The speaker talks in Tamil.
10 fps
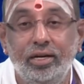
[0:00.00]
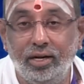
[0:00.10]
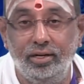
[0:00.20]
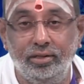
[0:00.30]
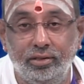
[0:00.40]

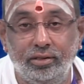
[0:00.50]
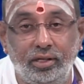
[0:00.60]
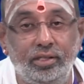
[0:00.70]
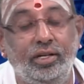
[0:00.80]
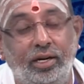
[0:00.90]
கண்ணுக்கு
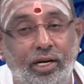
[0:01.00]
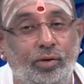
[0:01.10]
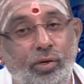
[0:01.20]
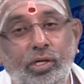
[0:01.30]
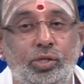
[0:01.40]
தெரிந்த
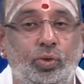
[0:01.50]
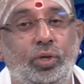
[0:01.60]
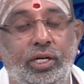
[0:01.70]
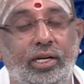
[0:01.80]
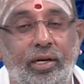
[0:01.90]
கடவுள்
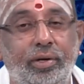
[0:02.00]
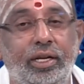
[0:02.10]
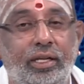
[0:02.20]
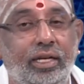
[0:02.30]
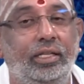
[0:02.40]
சூரியன்
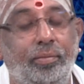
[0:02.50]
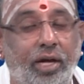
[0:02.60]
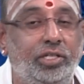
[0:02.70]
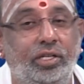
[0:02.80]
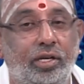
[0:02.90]
அப்படிங்கிறது எந்த
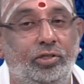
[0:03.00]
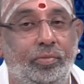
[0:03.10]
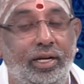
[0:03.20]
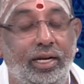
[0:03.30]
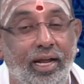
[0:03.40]
மாற்று
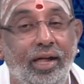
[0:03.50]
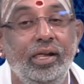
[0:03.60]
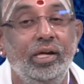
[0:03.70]
கருத்துமே இல்லை